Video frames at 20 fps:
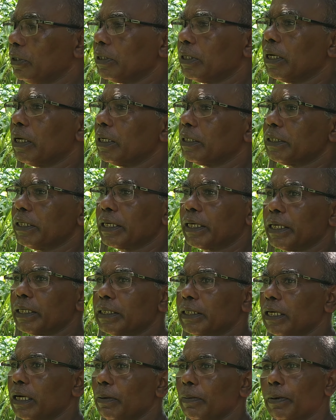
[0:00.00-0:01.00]
তাহলে
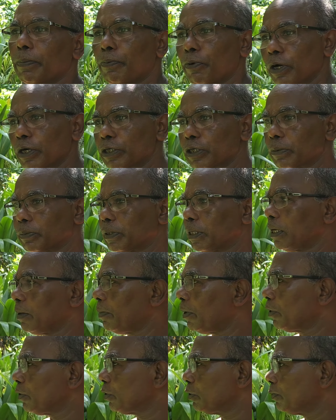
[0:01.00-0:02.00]
সেক্ষেত্রে আবার পরের সপ্তাহে
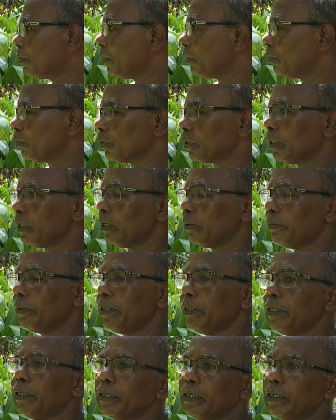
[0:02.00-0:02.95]
আবার স্প্রে করতে হবে